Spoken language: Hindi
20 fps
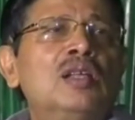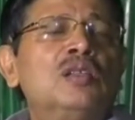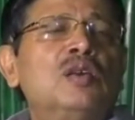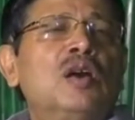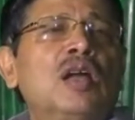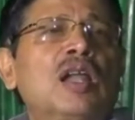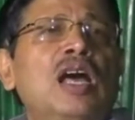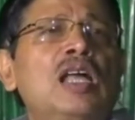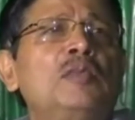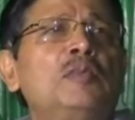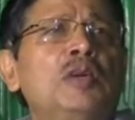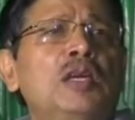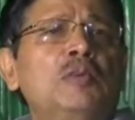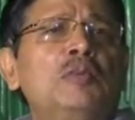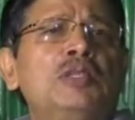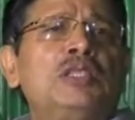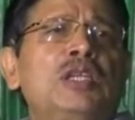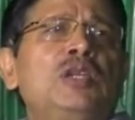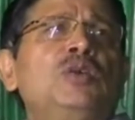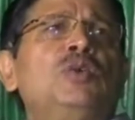तो हर आदमी की
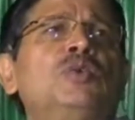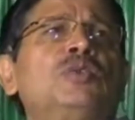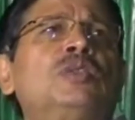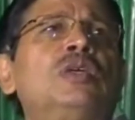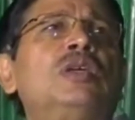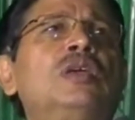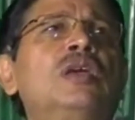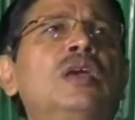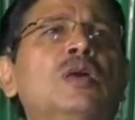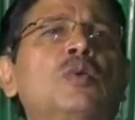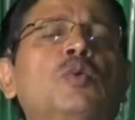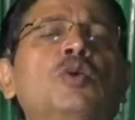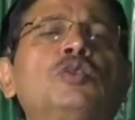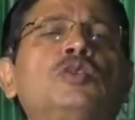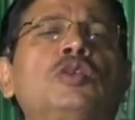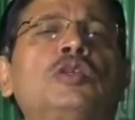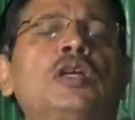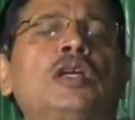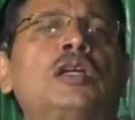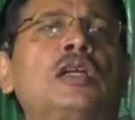हिम्मत नहीं होती कोई
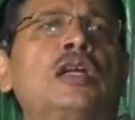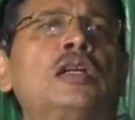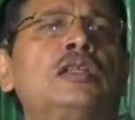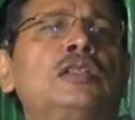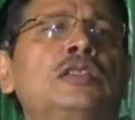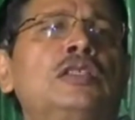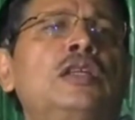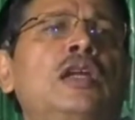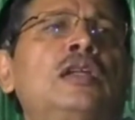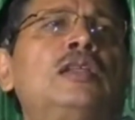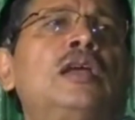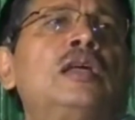तो टिकट कटने से डर